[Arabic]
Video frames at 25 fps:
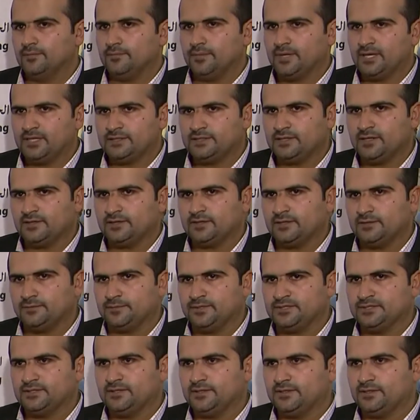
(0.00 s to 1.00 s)
بادئ ذي
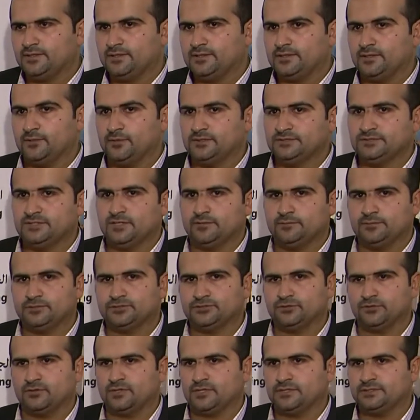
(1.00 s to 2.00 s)
بدء نتوجه
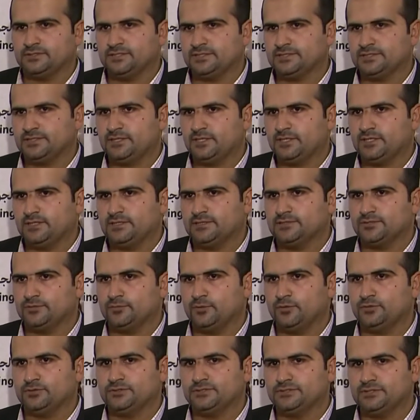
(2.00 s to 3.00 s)
بالشكر الجزيل
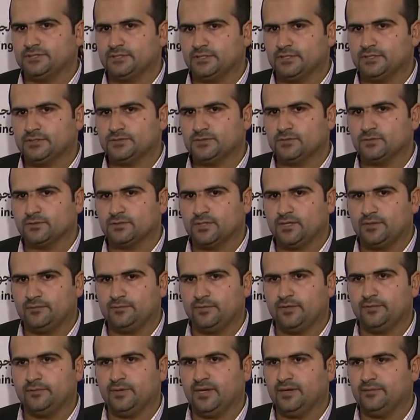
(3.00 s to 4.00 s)
لسمو الشيخ سلطان
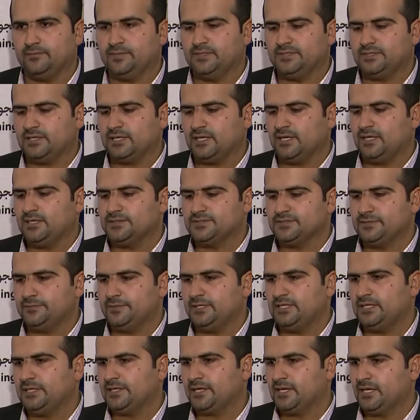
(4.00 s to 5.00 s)
بن محمد
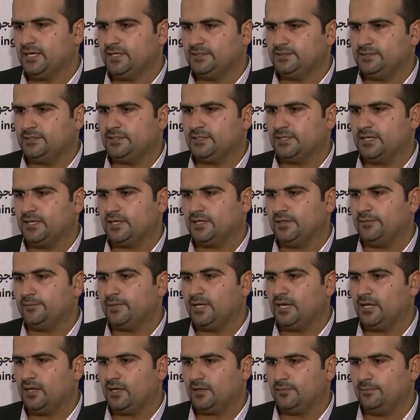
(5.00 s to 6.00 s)
القاسمي لرعايته
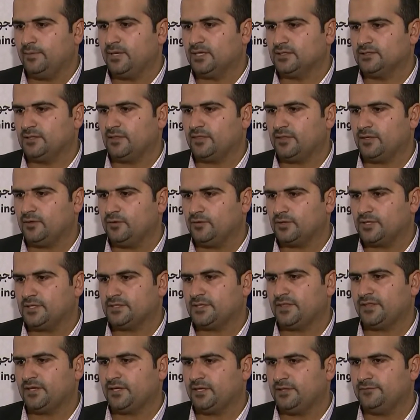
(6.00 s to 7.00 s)
الكريمة الأكبر تظاهرة
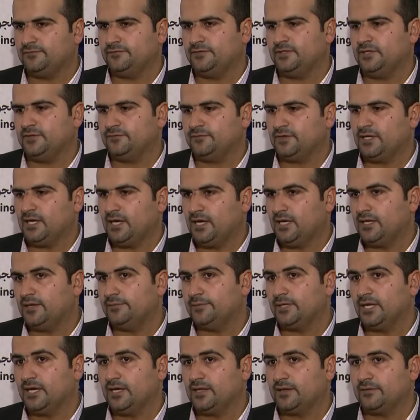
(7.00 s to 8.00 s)
الثقافية في
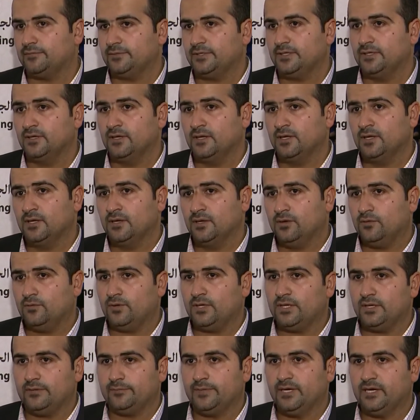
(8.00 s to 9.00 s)
العالم العربي
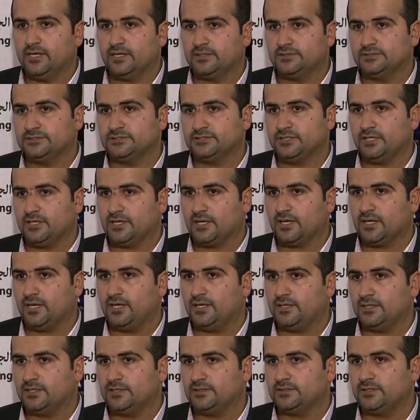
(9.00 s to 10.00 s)
وهي معرض
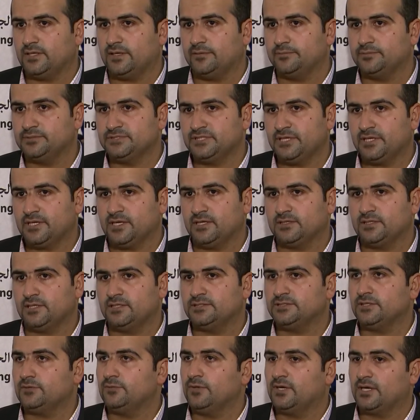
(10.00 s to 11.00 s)
الشارقة للكتاب شركة
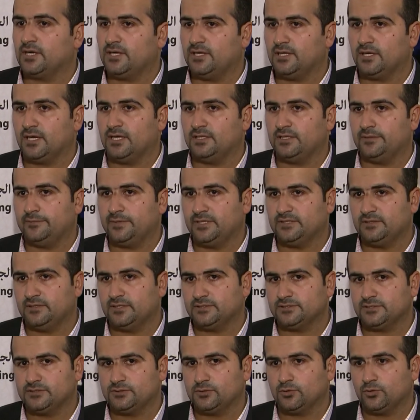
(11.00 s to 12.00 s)
الجوهرة لخدمات
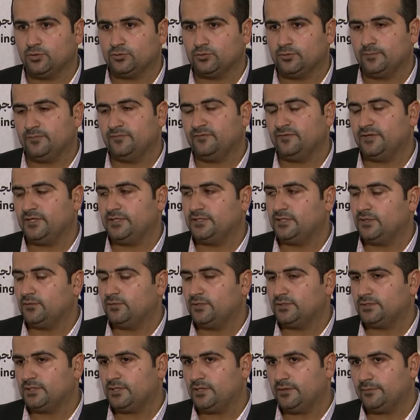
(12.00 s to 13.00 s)
نشر الكتب في
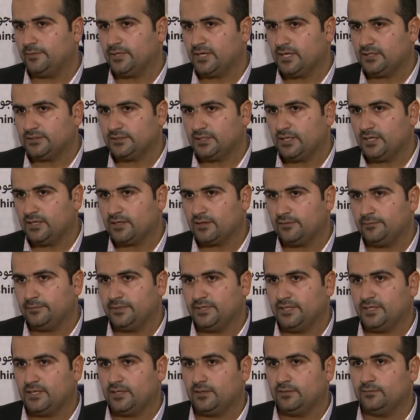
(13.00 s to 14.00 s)
دولة الإمارات
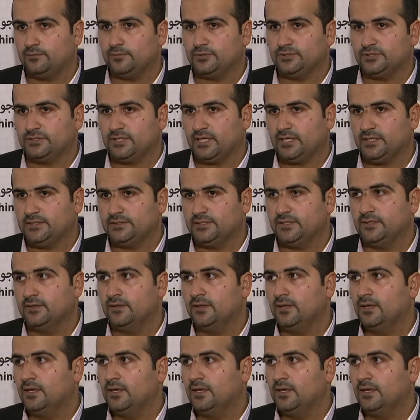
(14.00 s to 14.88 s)
العربية المتحدة